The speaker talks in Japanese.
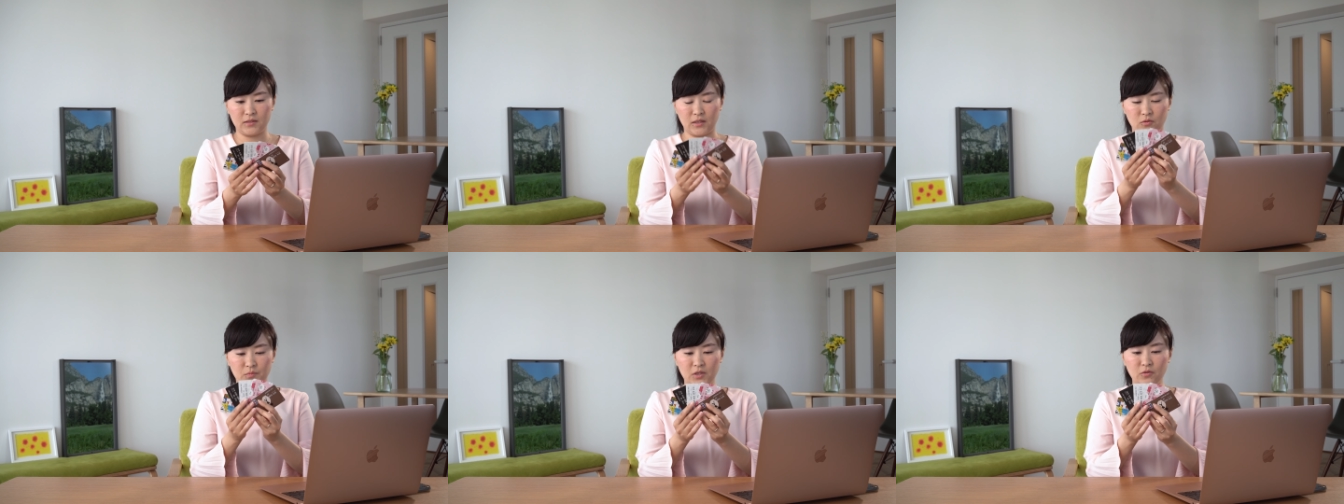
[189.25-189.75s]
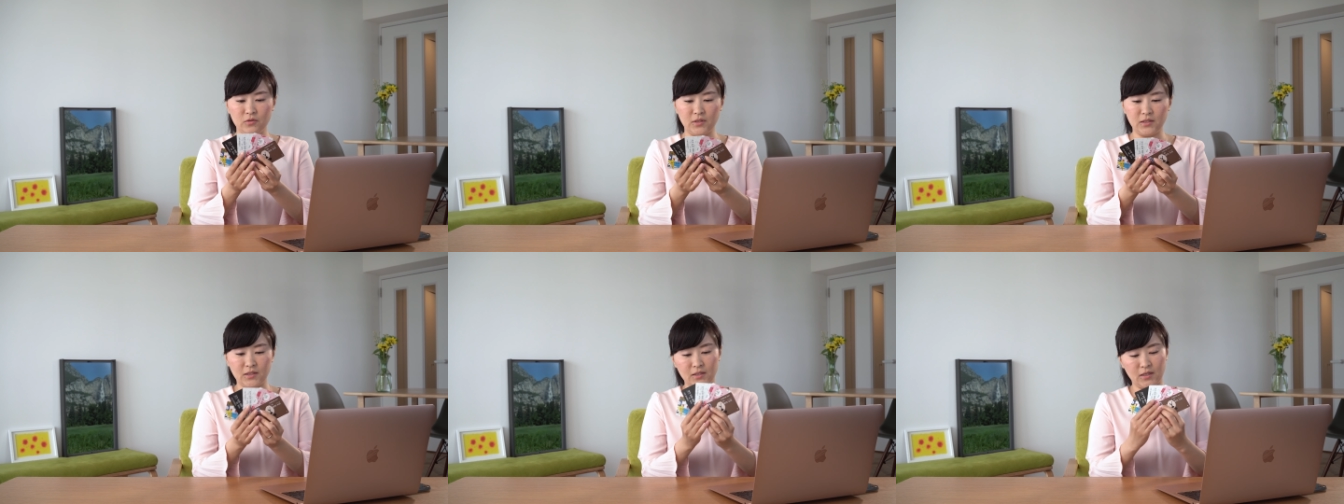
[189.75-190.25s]
あの見本
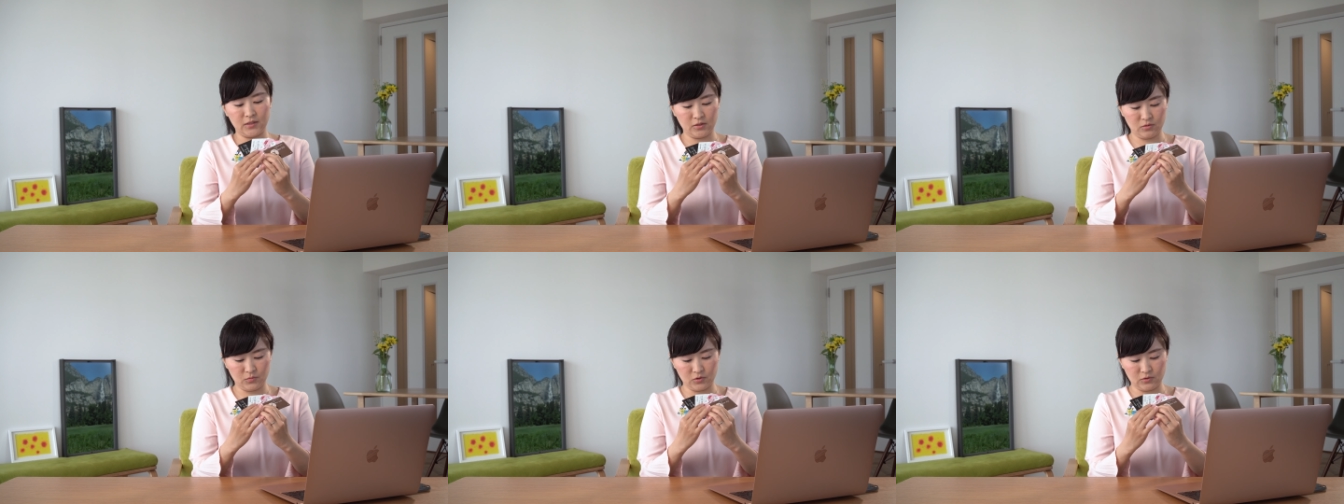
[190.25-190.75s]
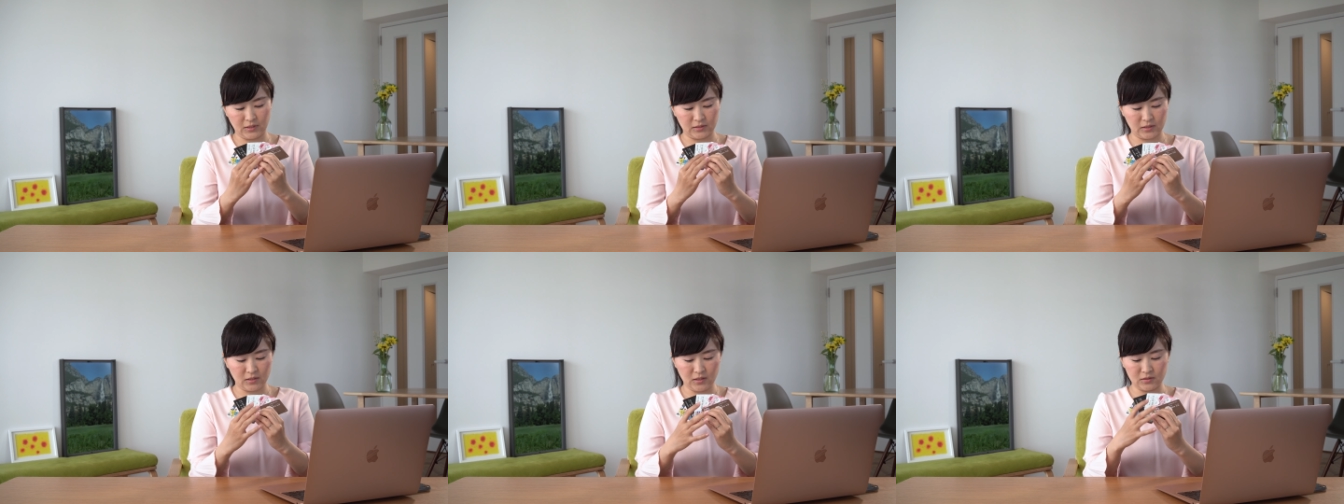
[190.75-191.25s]
でいただいてるものなん
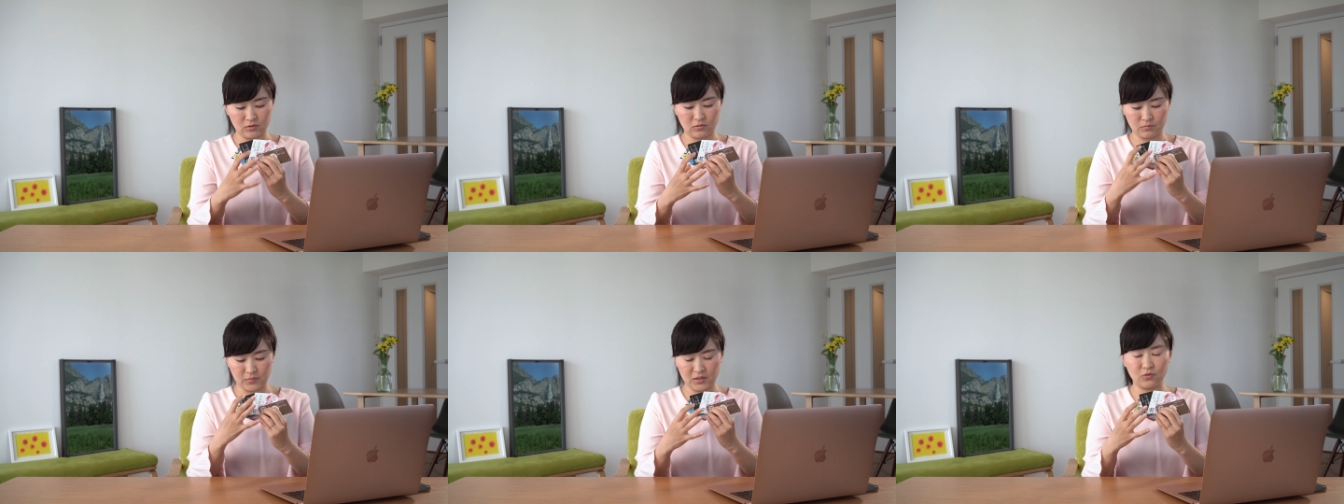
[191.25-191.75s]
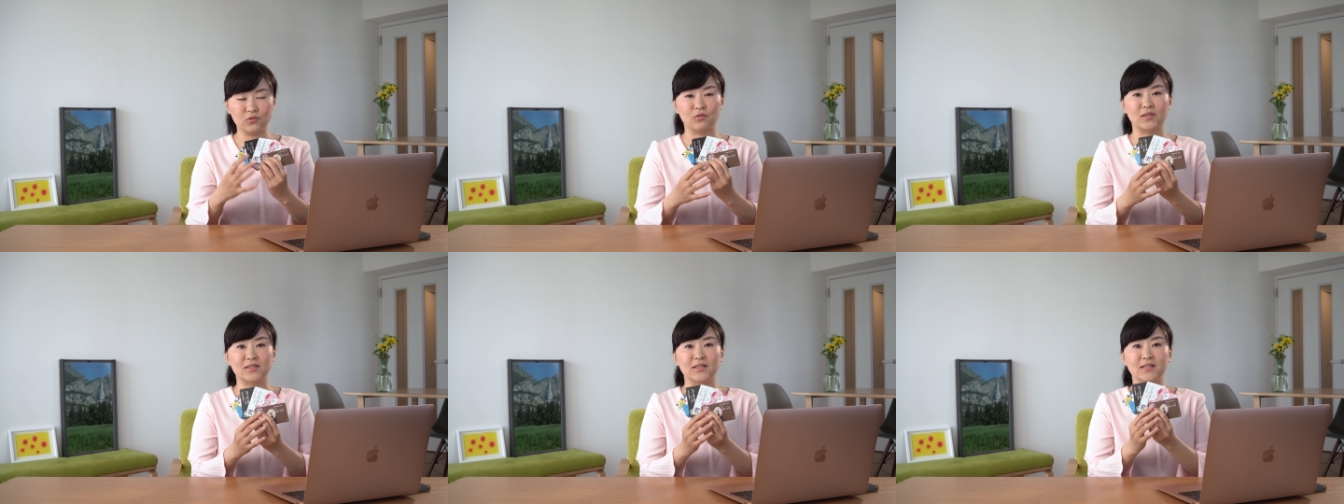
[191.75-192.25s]
でカード番号と
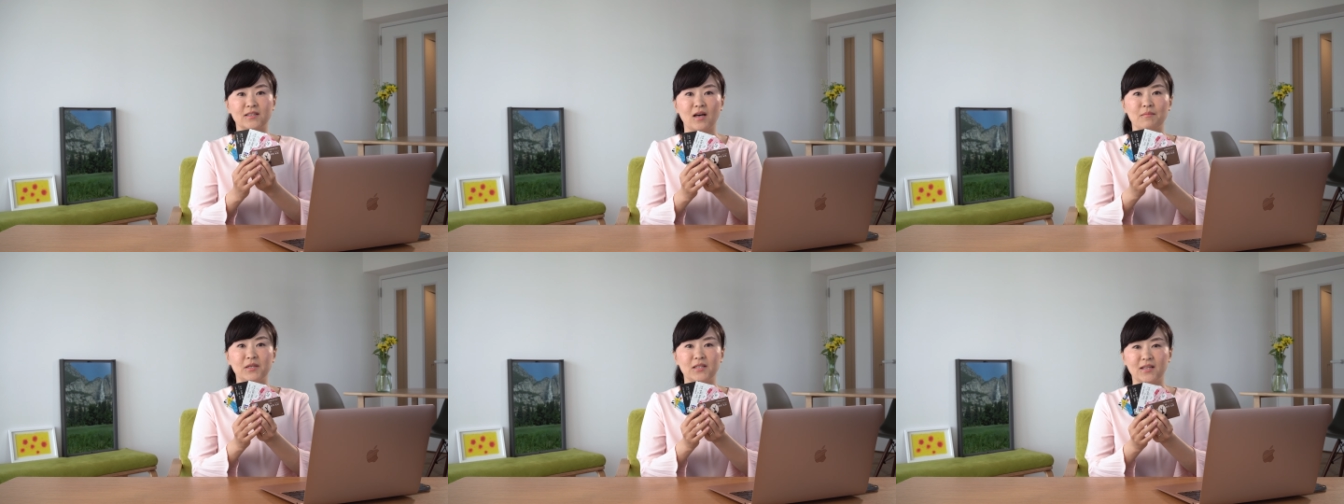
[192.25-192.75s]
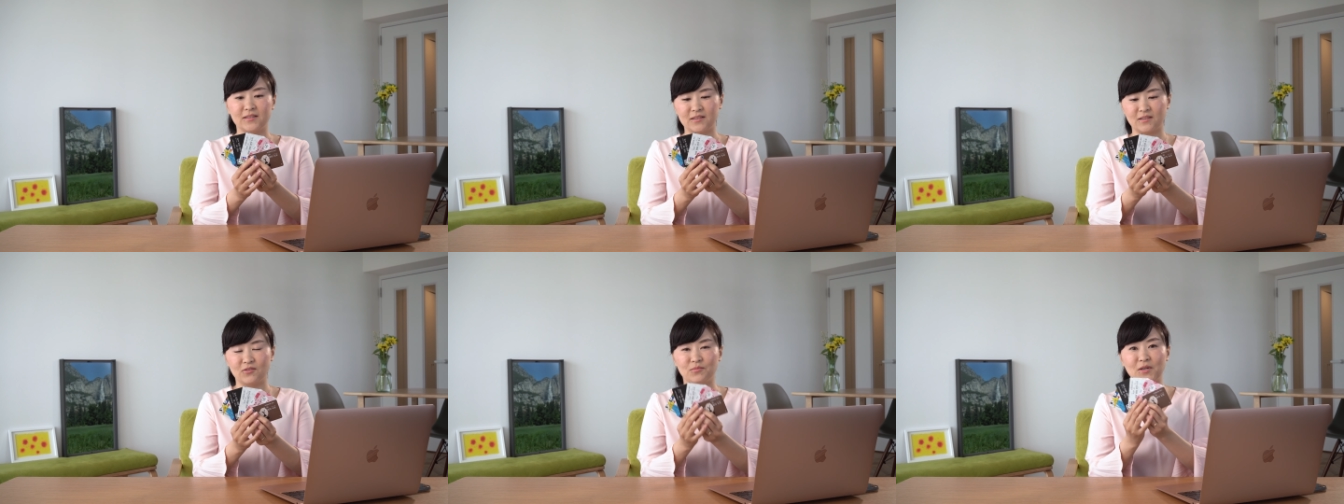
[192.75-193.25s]
か全然ダミーなんですけど、